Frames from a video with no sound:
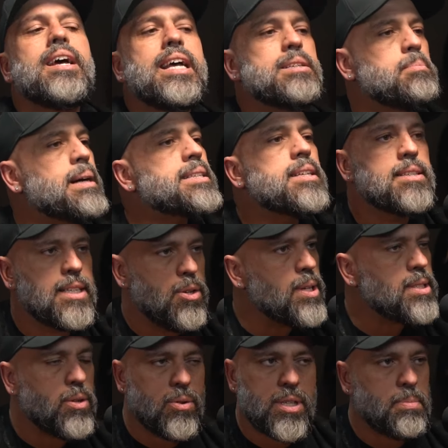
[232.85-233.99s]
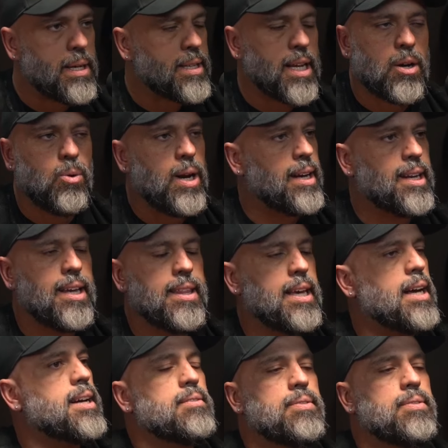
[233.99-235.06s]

Es más sencillo hacer un espectacular que diga